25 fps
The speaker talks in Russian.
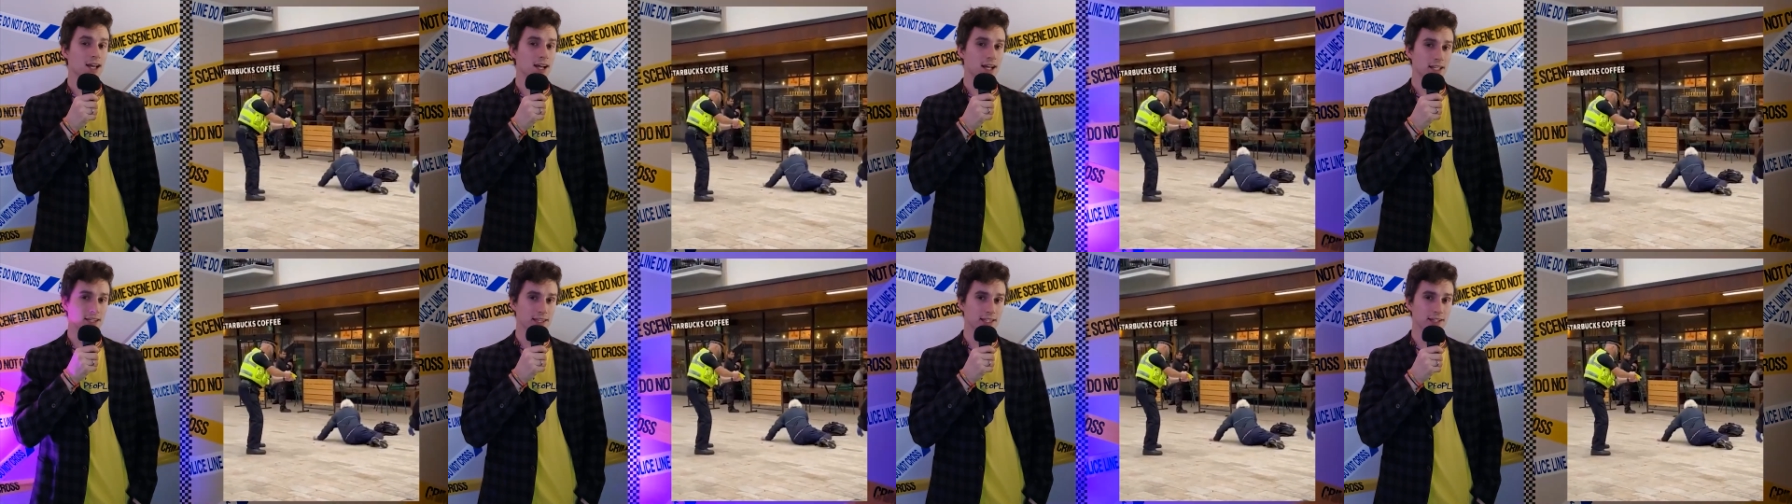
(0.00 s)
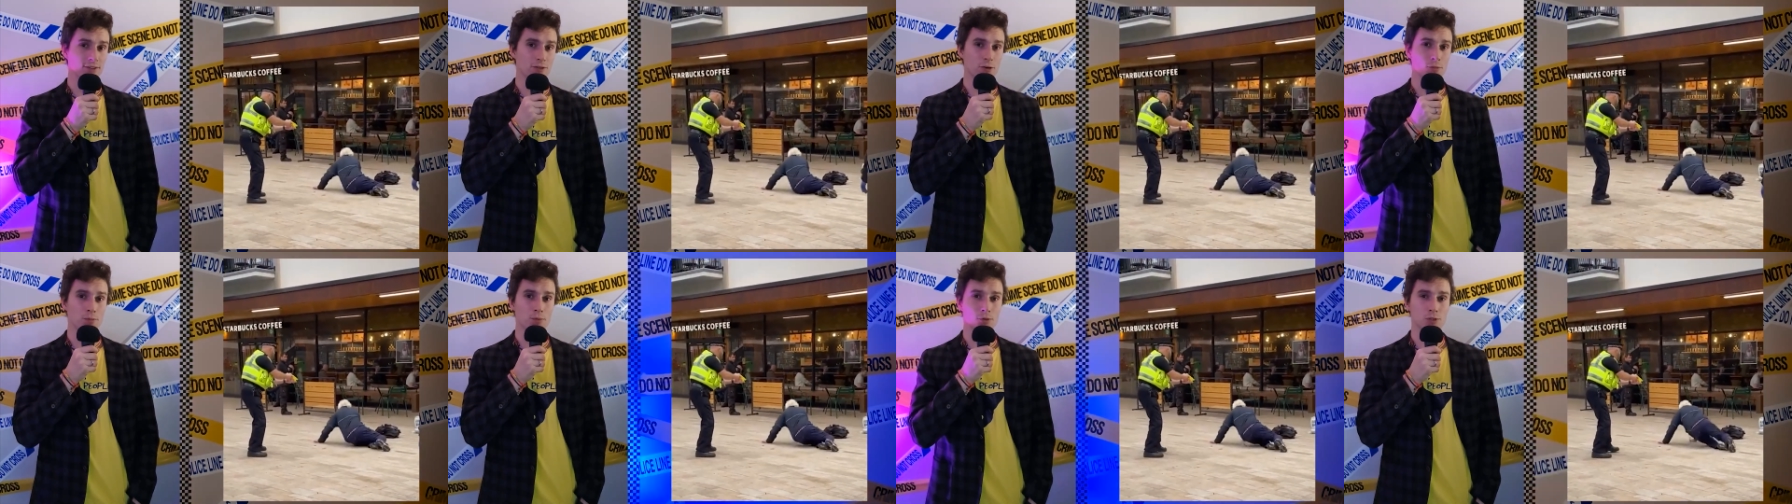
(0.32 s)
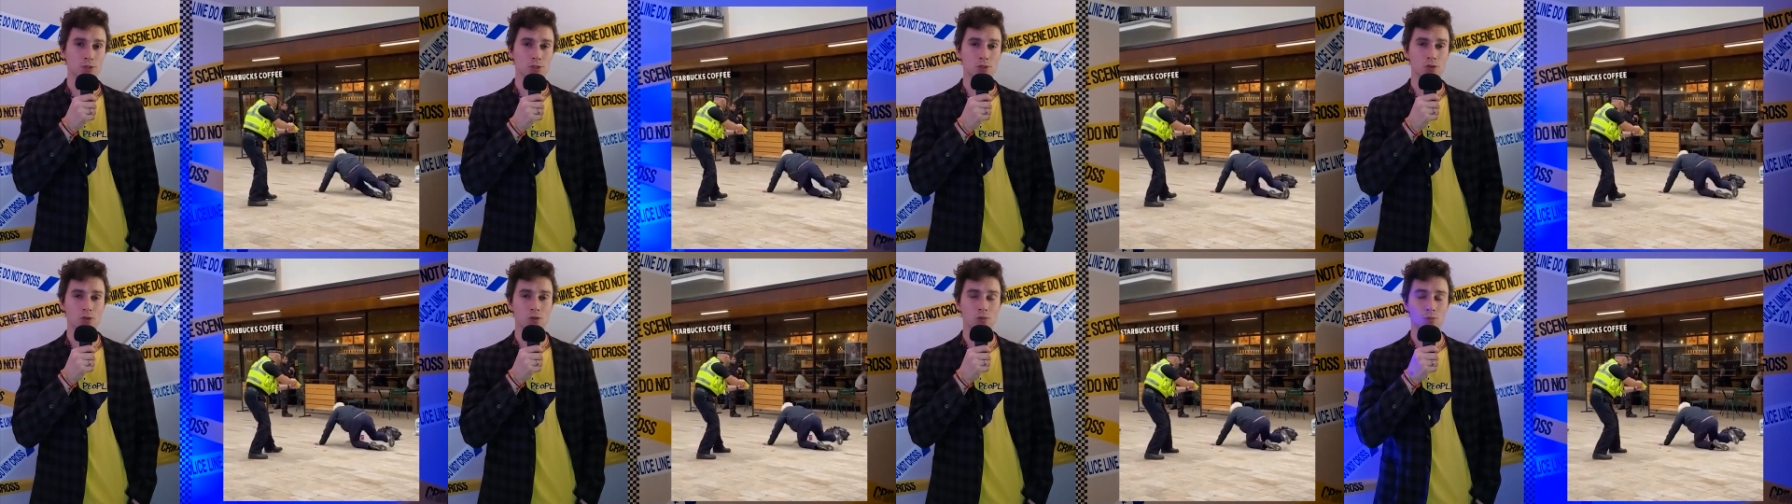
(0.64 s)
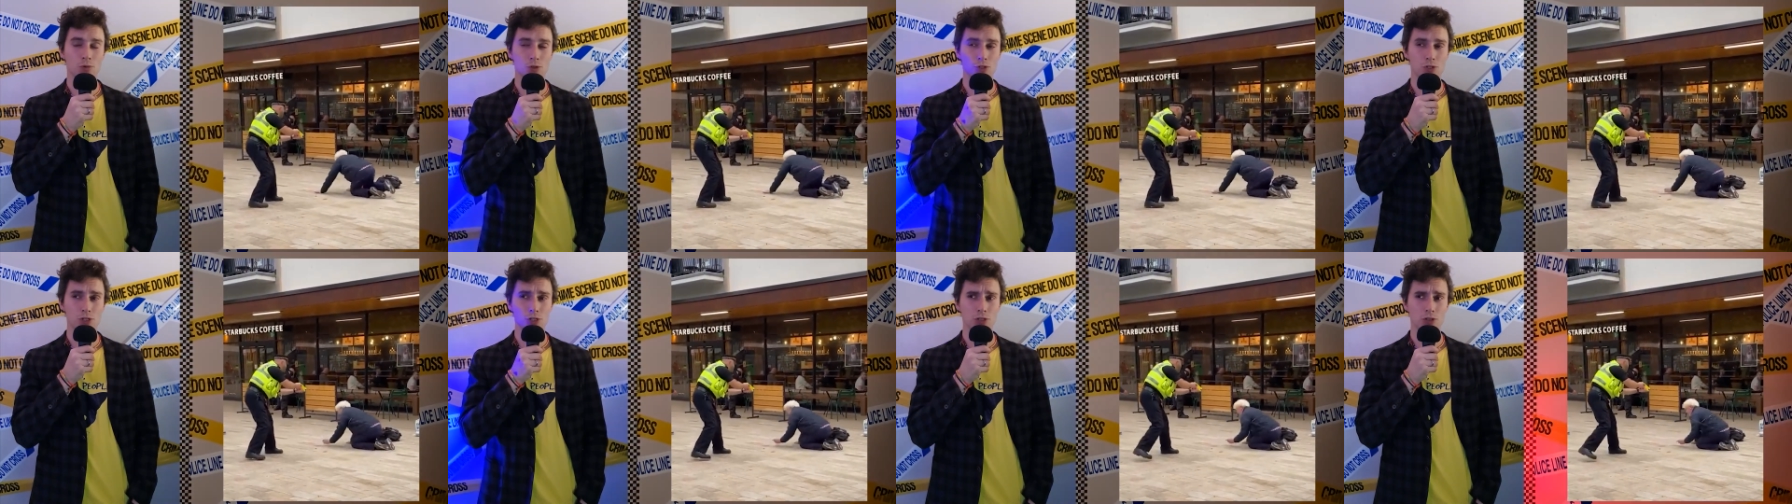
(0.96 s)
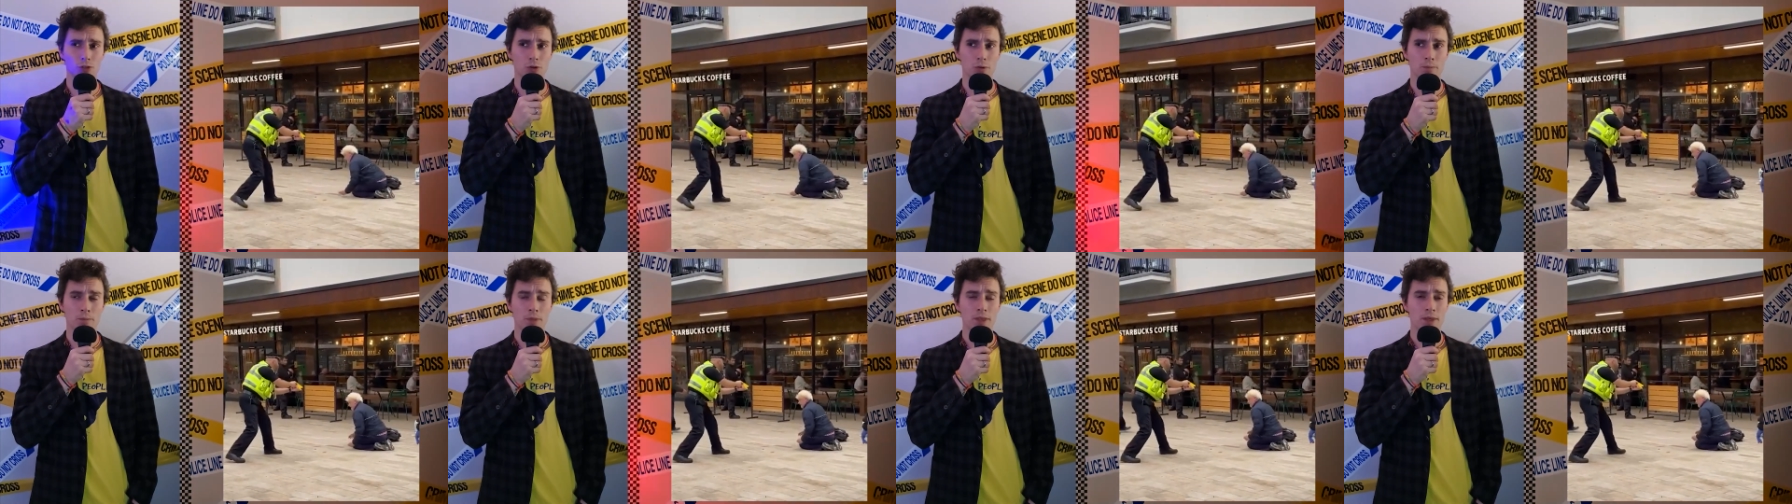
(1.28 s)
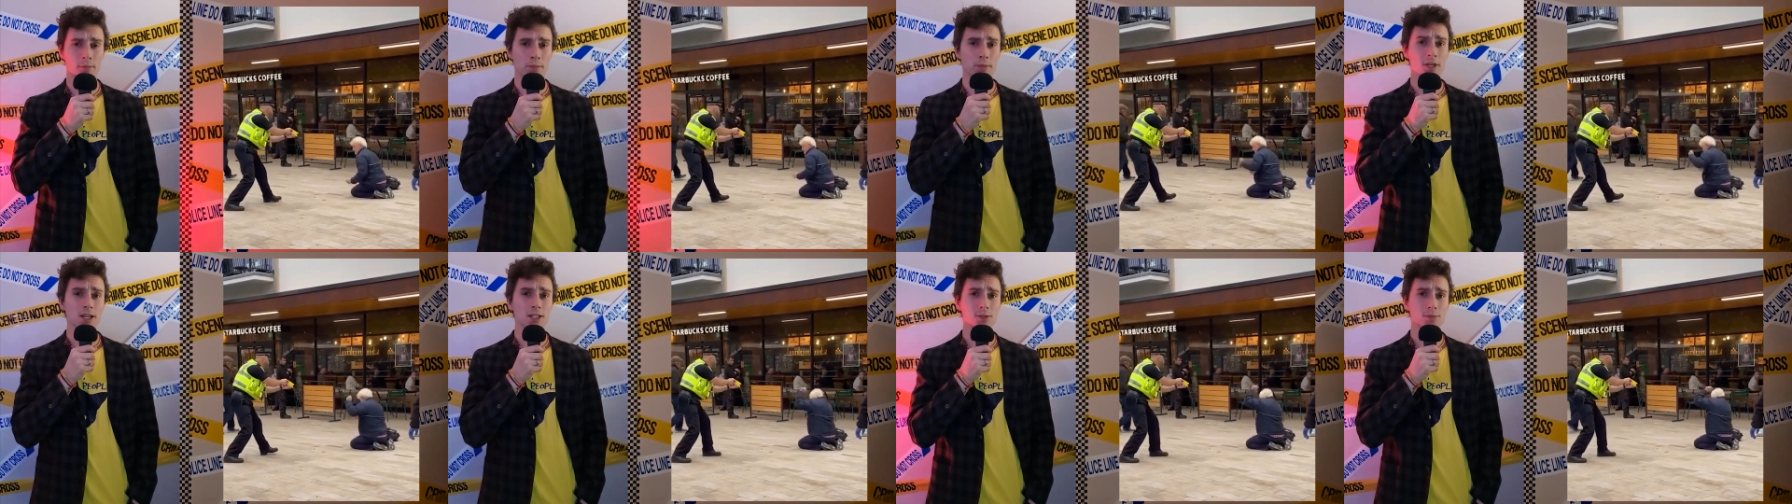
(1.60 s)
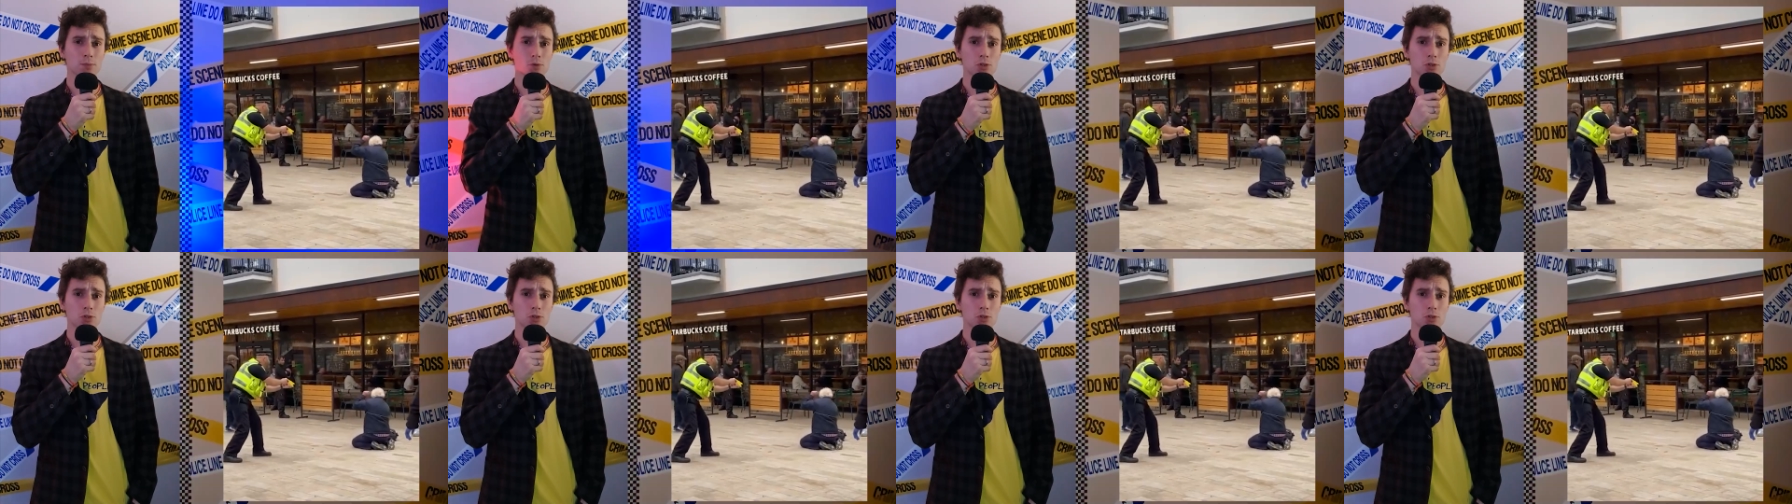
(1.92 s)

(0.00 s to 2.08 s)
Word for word: одного пожилого мужчину. Меня